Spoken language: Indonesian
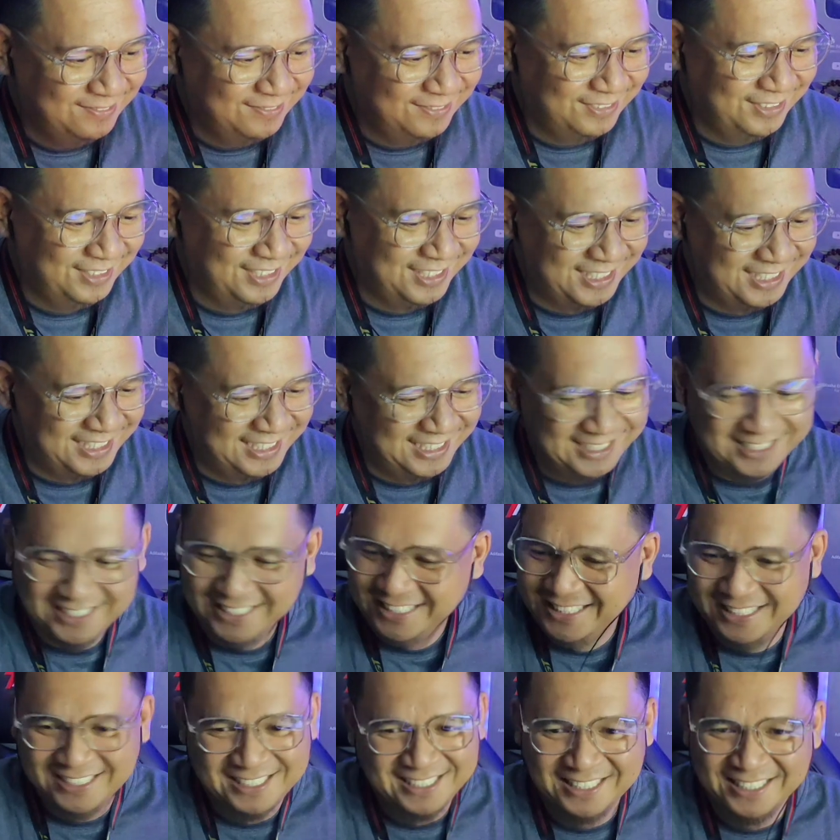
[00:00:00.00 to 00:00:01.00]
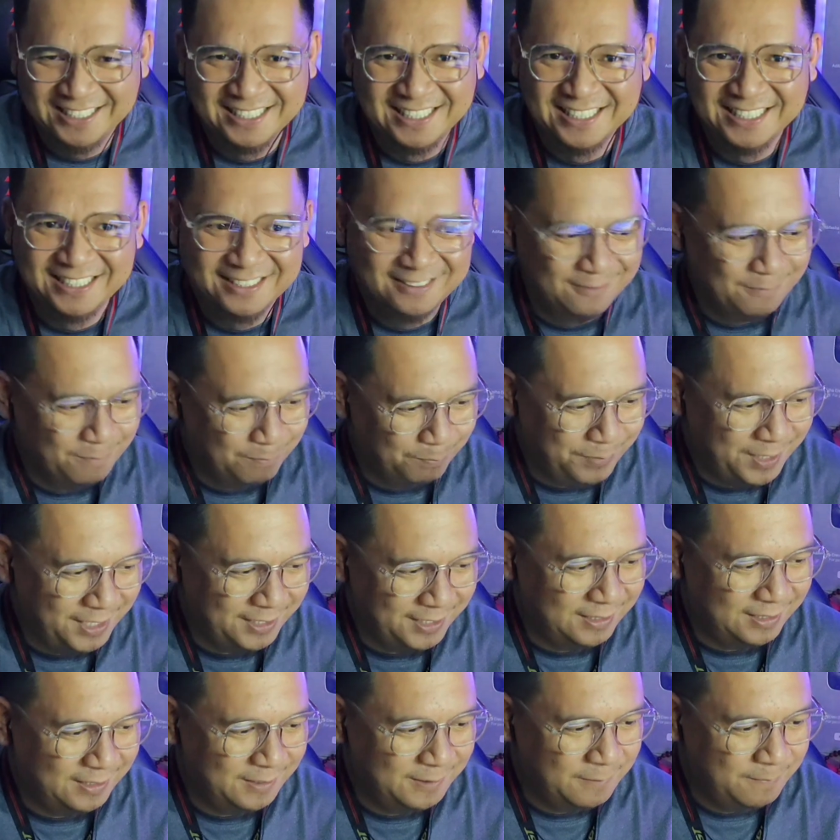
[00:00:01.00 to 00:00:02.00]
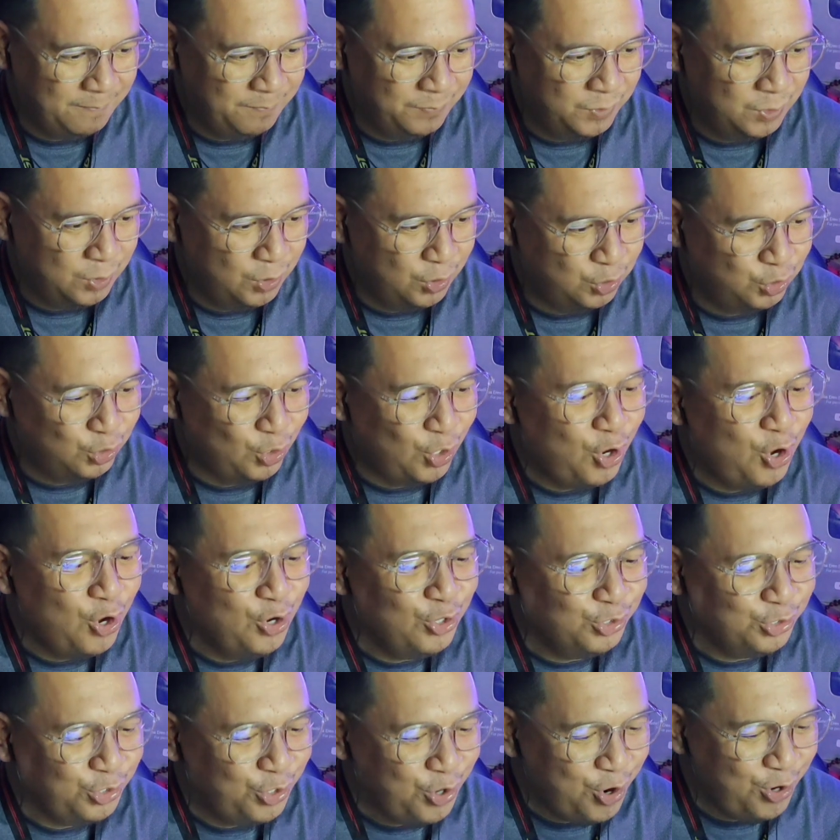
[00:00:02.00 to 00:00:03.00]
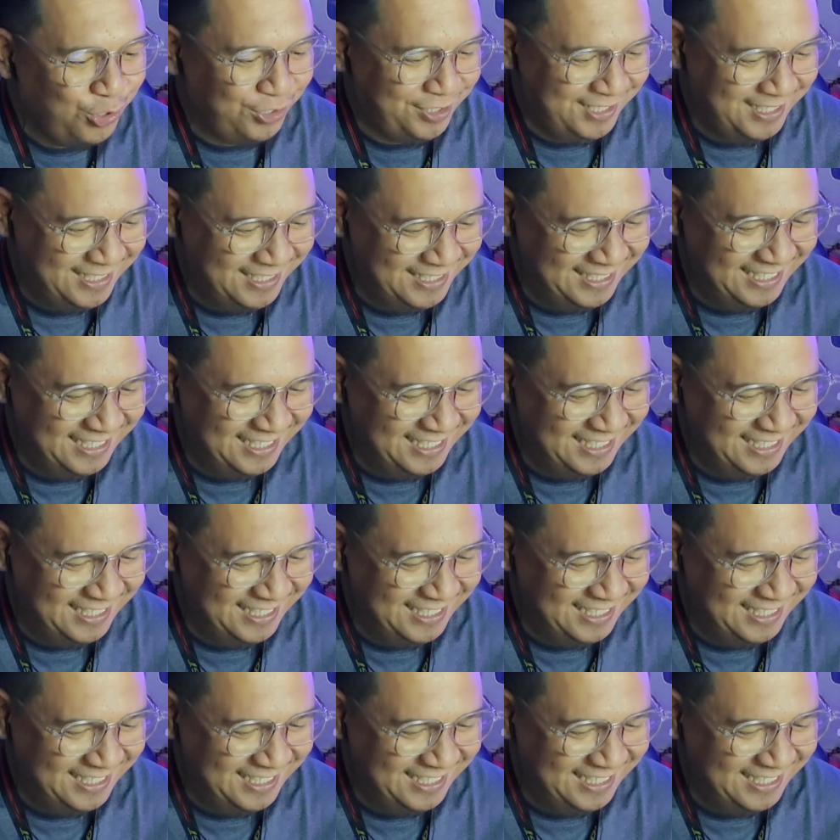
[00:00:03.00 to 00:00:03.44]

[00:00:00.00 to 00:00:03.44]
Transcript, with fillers: Oish. tempat jongkok empat jongkok